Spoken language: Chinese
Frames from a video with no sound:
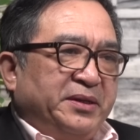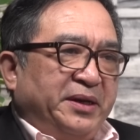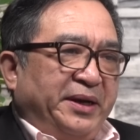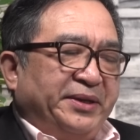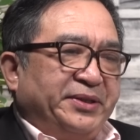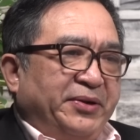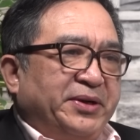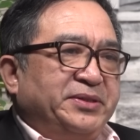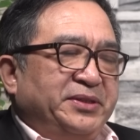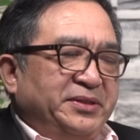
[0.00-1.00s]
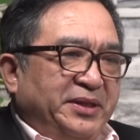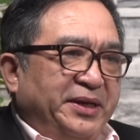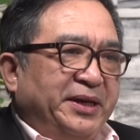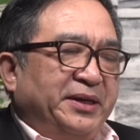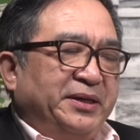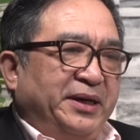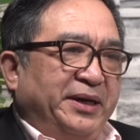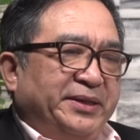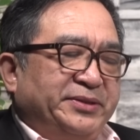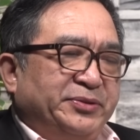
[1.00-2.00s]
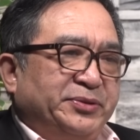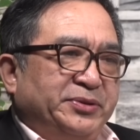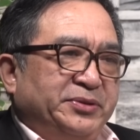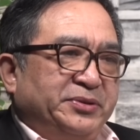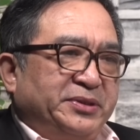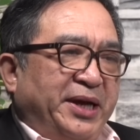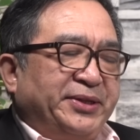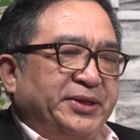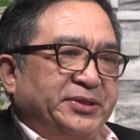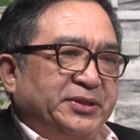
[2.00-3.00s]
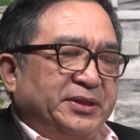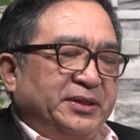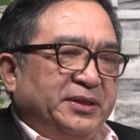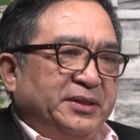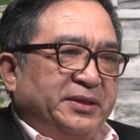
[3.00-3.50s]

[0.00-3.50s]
啊，到了今天啊，就是他的这个